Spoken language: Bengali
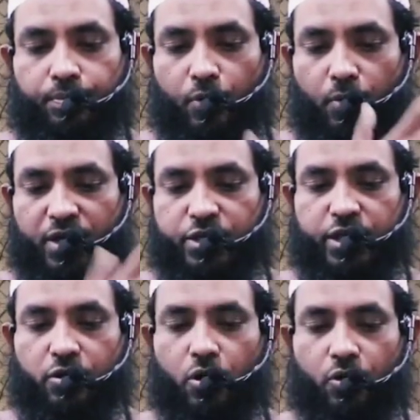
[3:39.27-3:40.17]
প্রবীণ
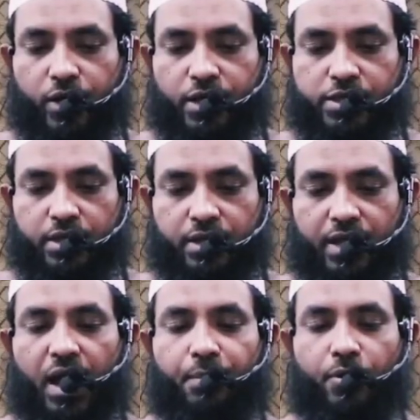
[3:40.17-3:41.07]
শিক্ষক রয়েছেন
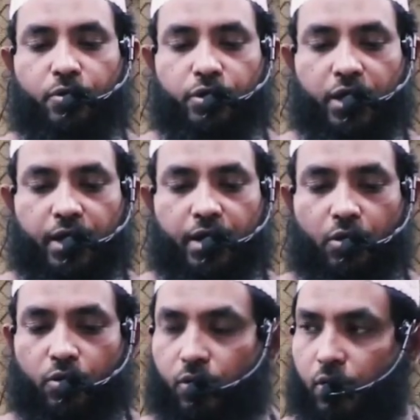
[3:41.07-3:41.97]
তার পক্ষ থেকে
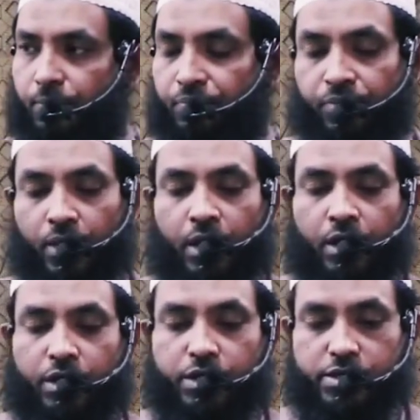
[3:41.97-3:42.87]
ইয়াকুল
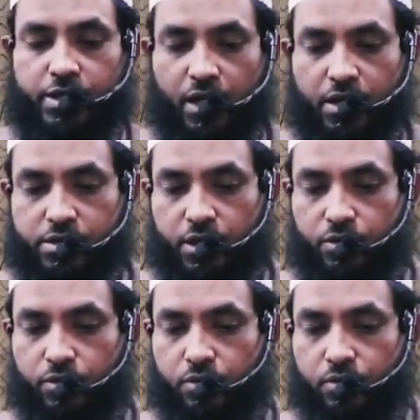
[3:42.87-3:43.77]

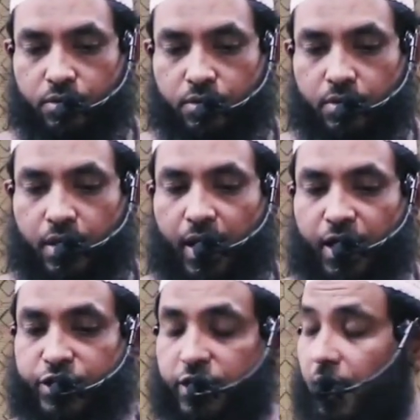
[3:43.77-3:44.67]
সালাসাতো
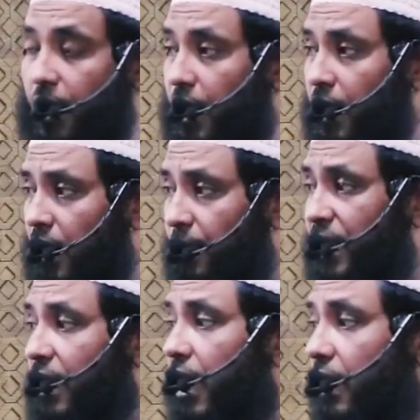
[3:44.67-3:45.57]
আশিয়া
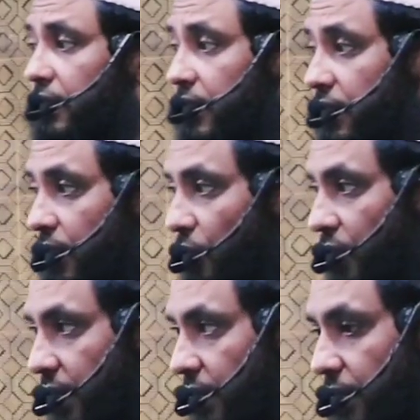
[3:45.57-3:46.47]
মিন আকদি
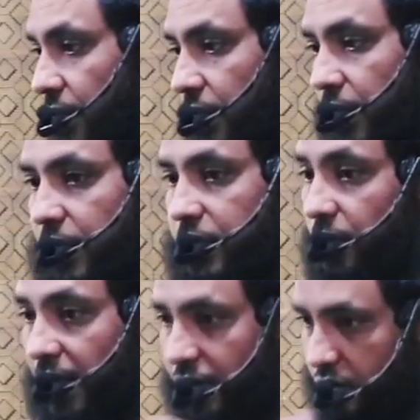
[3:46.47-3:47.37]
তৌহিদ
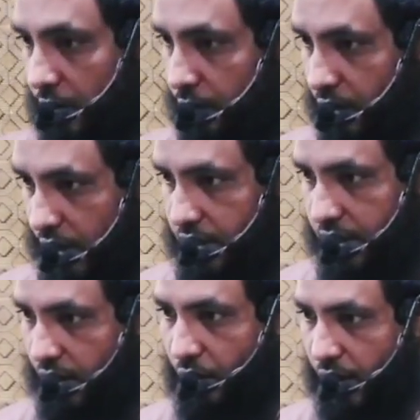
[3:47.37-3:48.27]
যেহেতু এই শব্দটা আছে
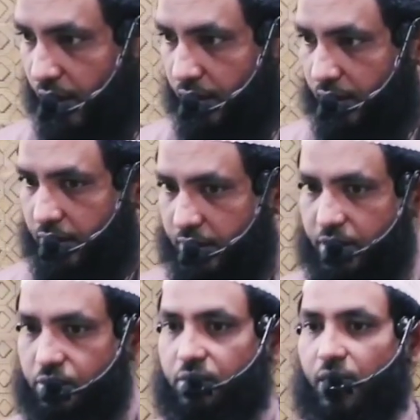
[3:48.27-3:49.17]
তৌহিদ
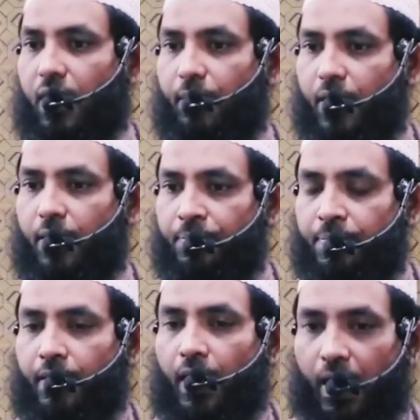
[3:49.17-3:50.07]
যেহেতু এটা আমরা
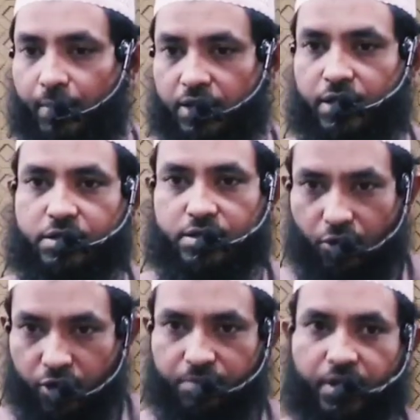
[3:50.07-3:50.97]
আমাদের
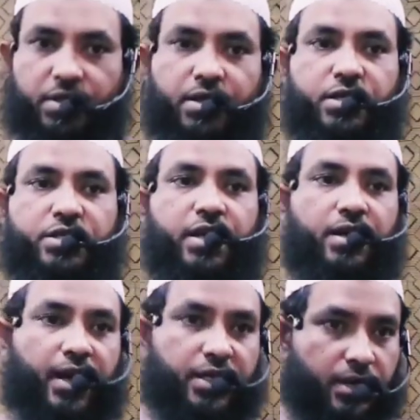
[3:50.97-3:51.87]
তৌহিদবাদীদের
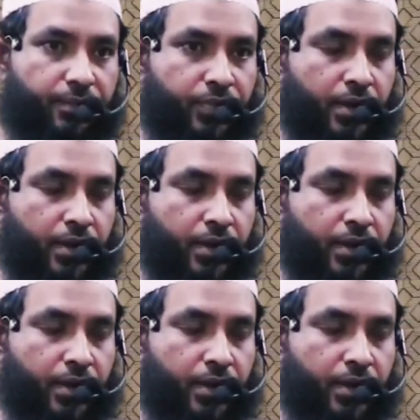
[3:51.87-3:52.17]
শিক্ষা এটা